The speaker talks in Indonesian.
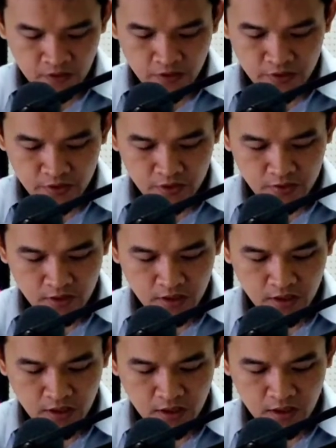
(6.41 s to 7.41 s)
Ashadu
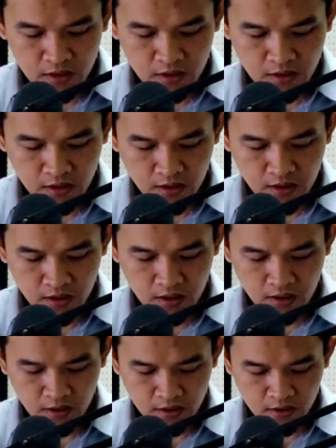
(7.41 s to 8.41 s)
an la
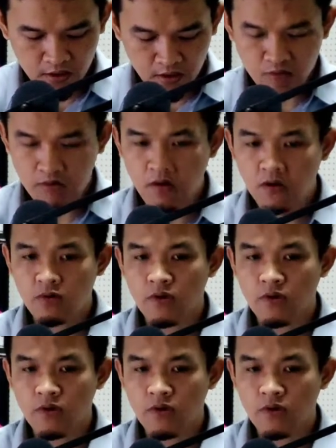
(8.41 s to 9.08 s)
ilaha illallah